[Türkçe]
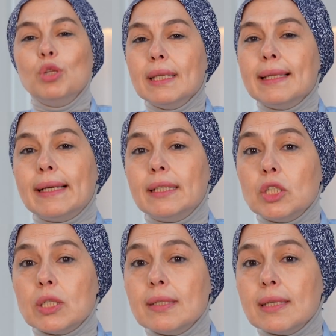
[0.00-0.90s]
Bu
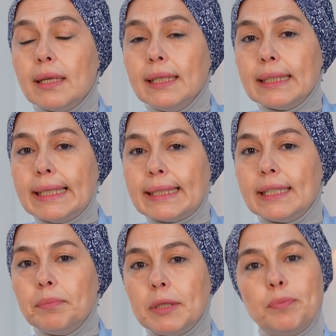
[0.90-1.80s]
nedenle cinsellikle
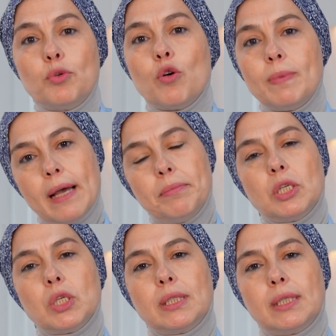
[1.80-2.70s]
ilgili bir problem
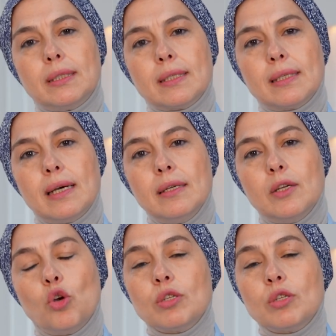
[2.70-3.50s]
yaşadığınızda